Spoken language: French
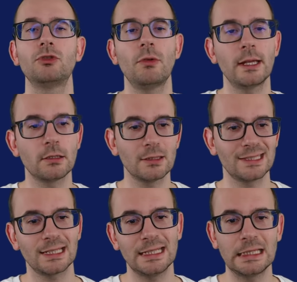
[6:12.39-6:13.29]
soit attendre
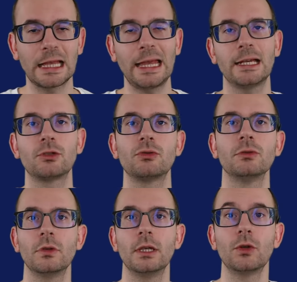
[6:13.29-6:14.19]
certaines
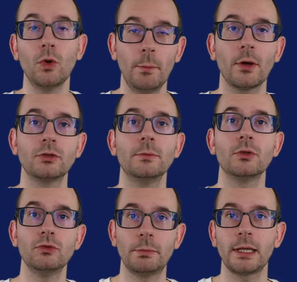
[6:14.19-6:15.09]
réactions et comportements
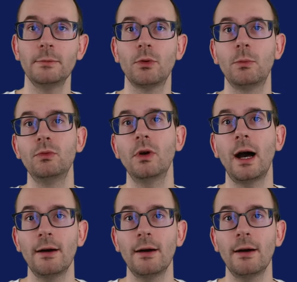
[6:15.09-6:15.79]
du prix pour pouvoir